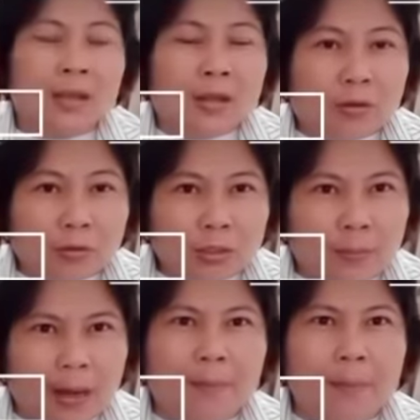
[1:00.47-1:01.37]
No, sa
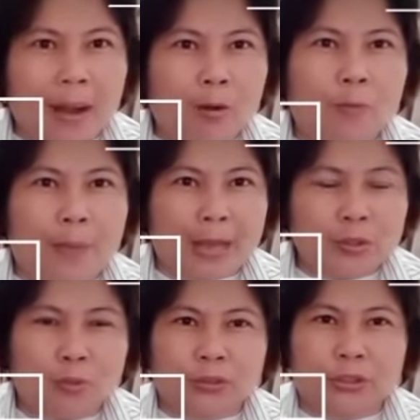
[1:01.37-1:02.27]
mga bagong
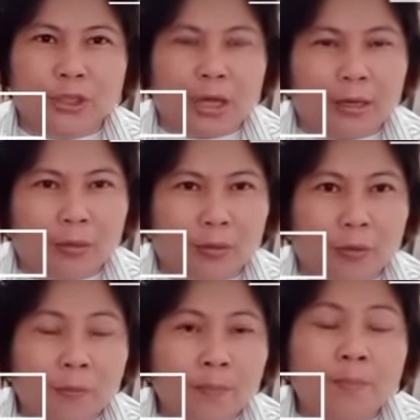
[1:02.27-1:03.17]
pasok sa channel
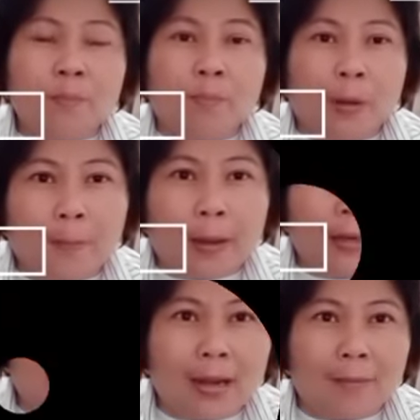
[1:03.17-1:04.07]
ko, magpakilala